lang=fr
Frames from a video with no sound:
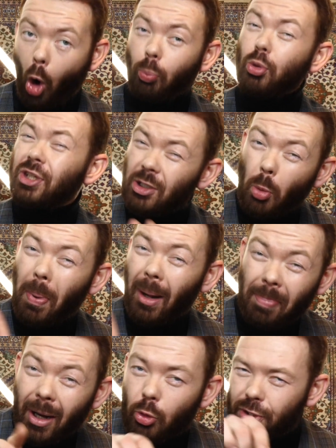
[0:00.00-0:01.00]
En plus, ils ne
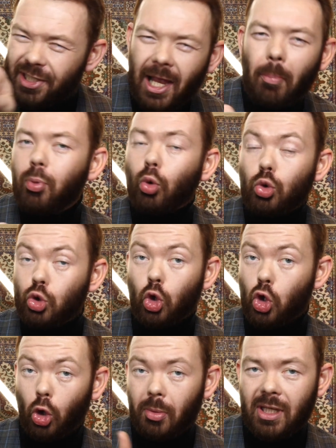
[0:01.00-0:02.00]
parlent pas le simple russe
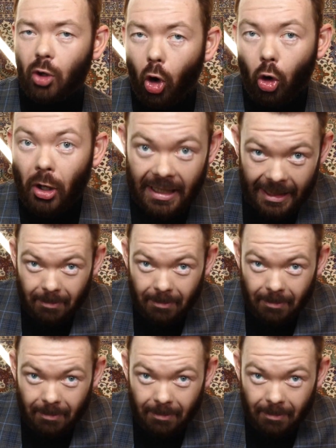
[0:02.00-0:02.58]
d'aujourd'hui, non.